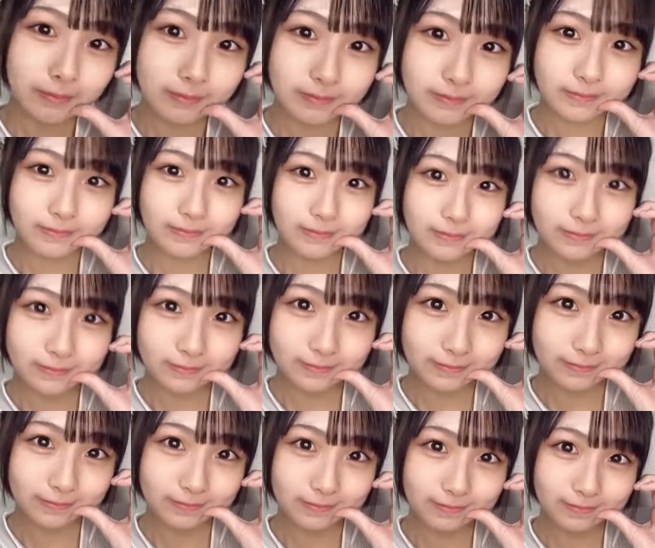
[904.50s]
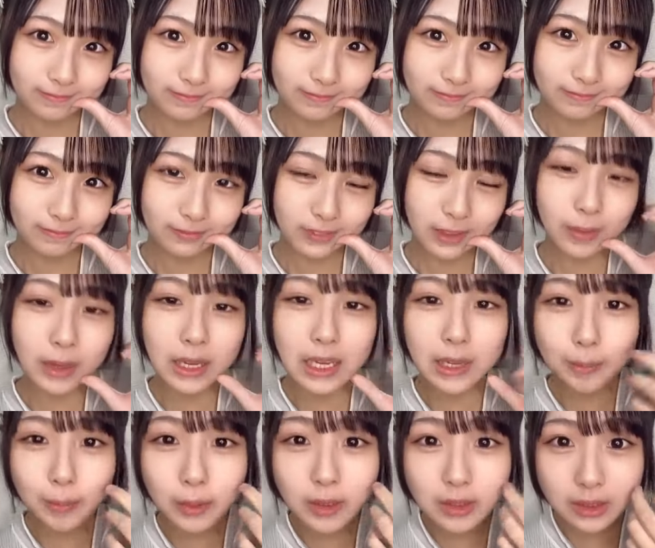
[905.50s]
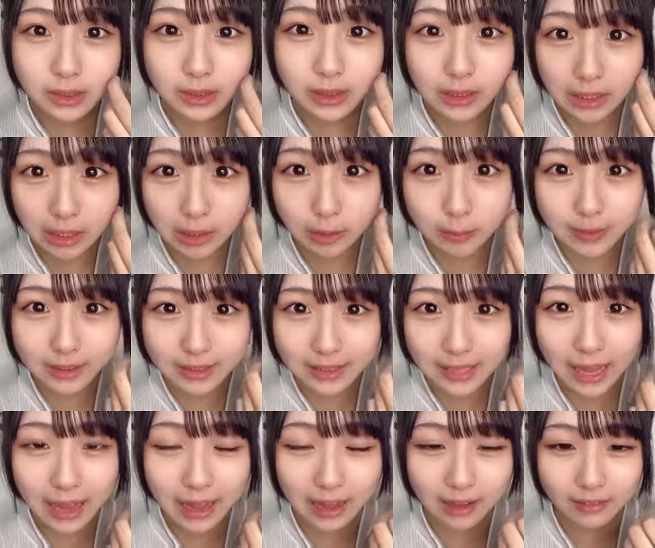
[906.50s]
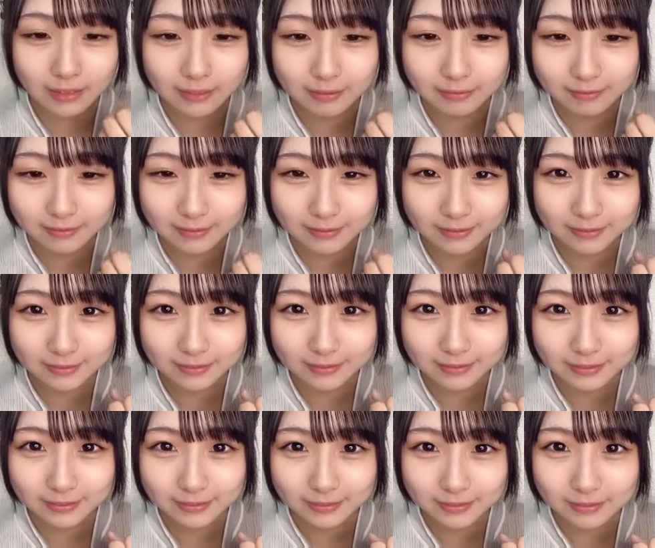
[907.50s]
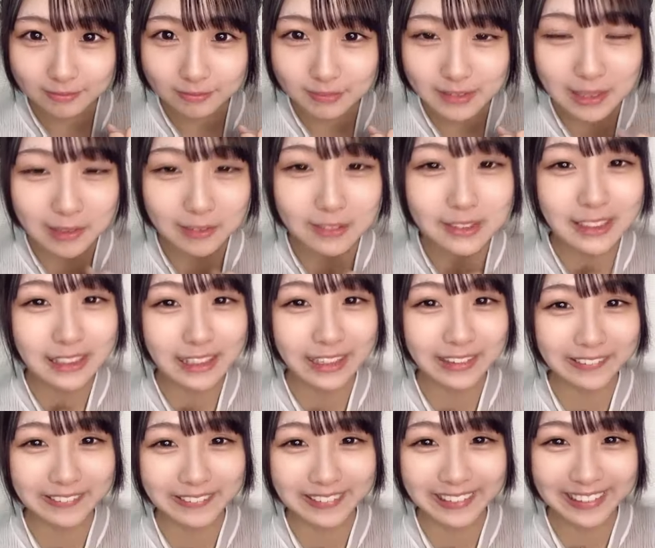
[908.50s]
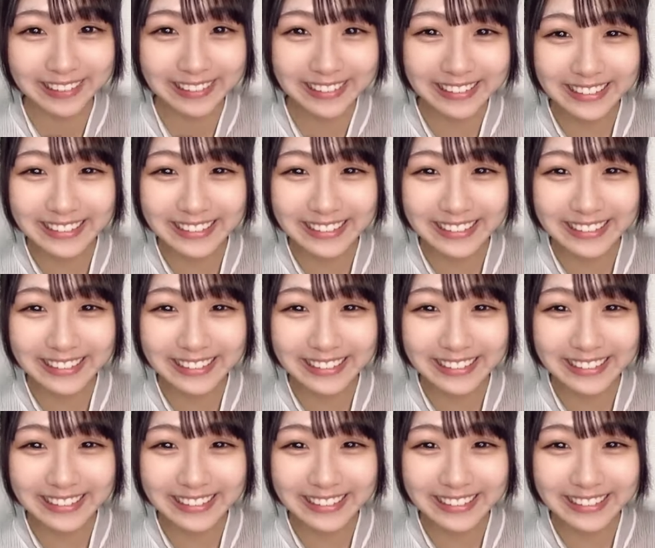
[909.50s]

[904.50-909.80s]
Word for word: うんうんうんうんやばい1分過ぎたよみんなみんなのせいだよこれ